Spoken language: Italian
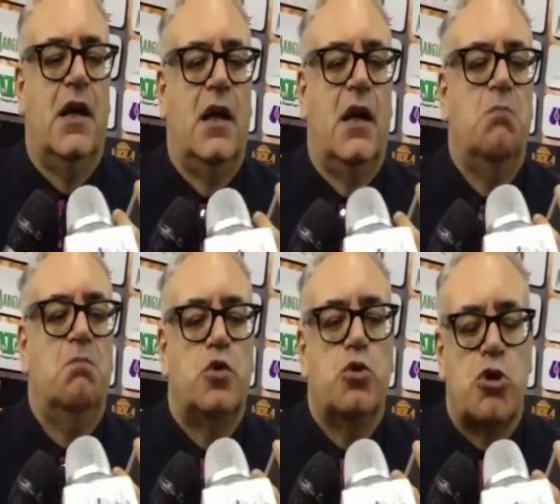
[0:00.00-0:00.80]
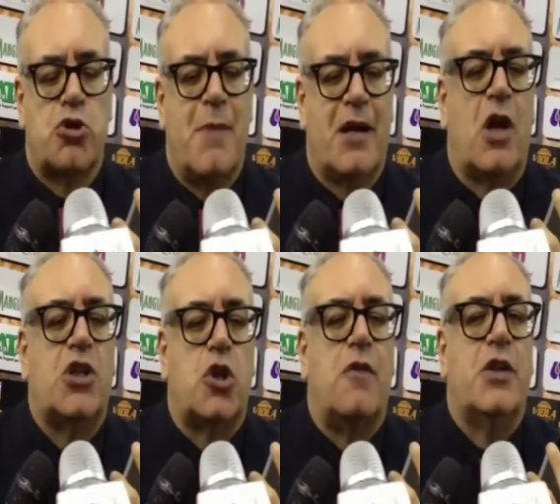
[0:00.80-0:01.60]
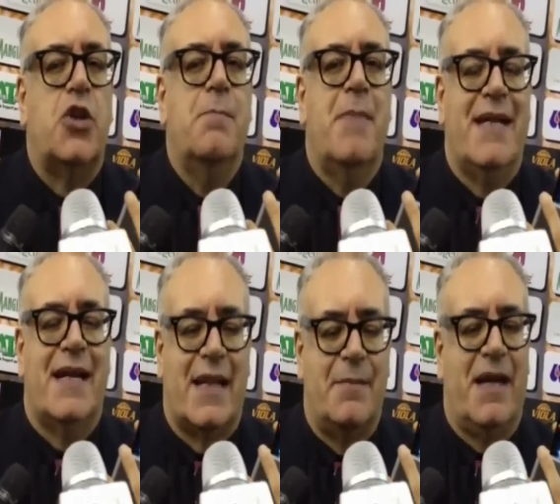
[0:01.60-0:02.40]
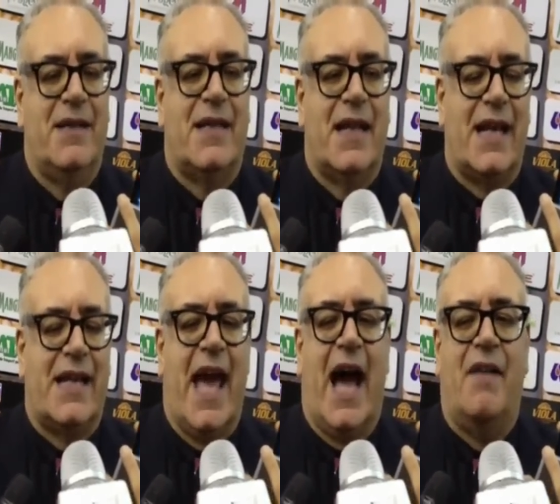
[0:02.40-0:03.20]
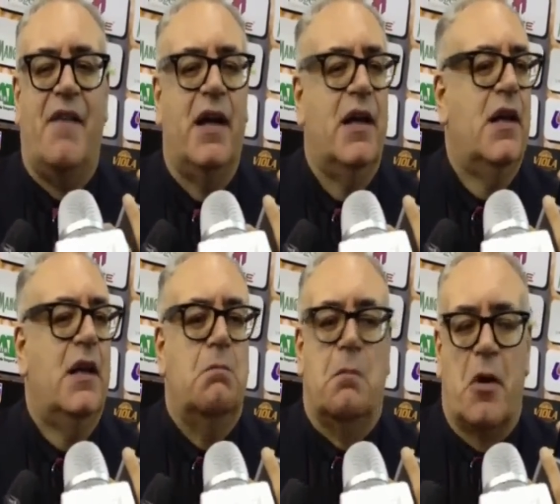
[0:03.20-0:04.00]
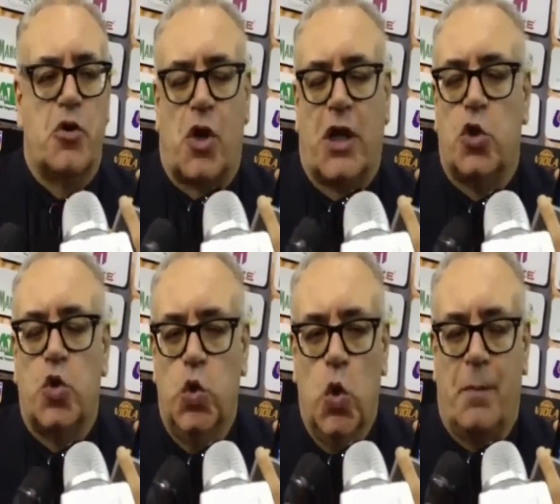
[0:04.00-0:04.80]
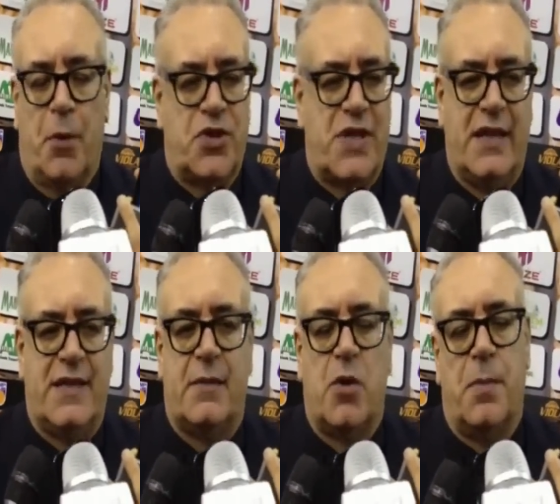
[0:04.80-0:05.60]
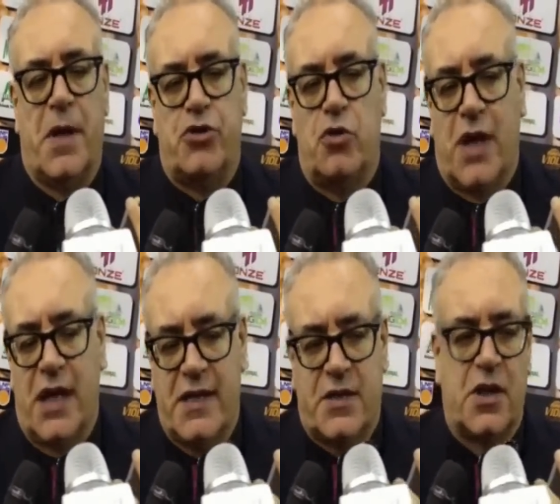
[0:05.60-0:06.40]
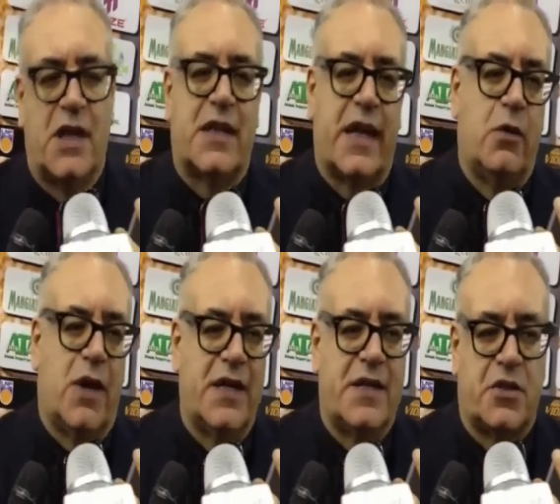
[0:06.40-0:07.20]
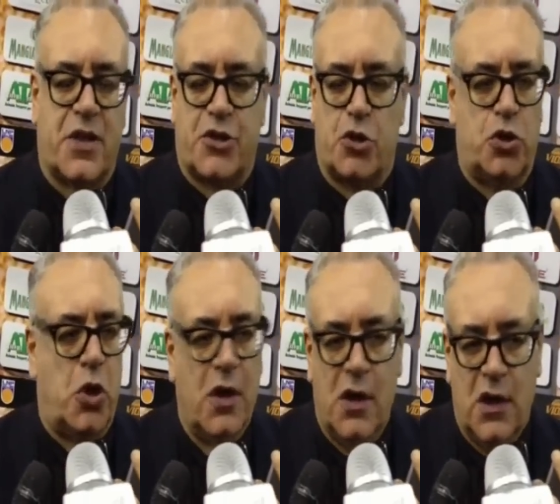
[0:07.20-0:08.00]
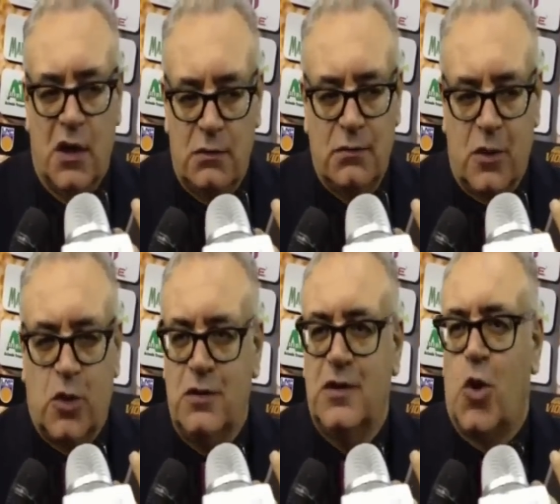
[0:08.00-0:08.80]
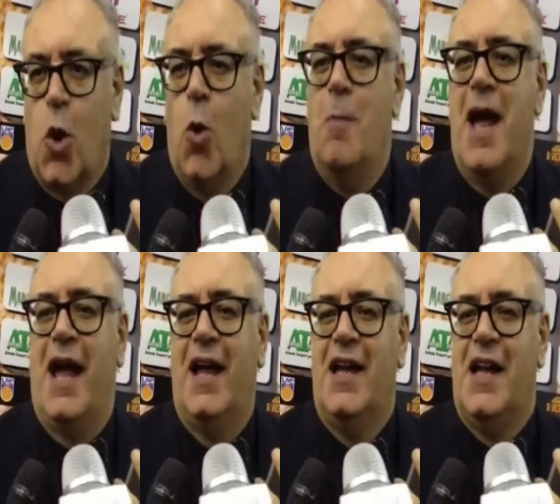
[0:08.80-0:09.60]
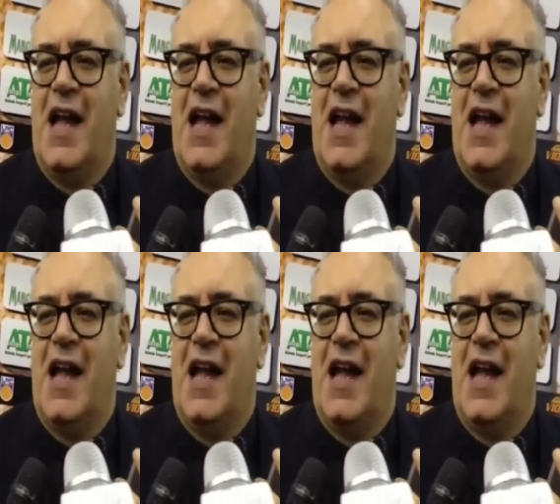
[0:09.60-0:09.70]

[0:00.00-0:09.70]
eh, tutto sommato ha trovato immediatamente la chiave, abbiamo giocato due possessi, abbiamo preso un canestro da tre e un canestro da sotto, come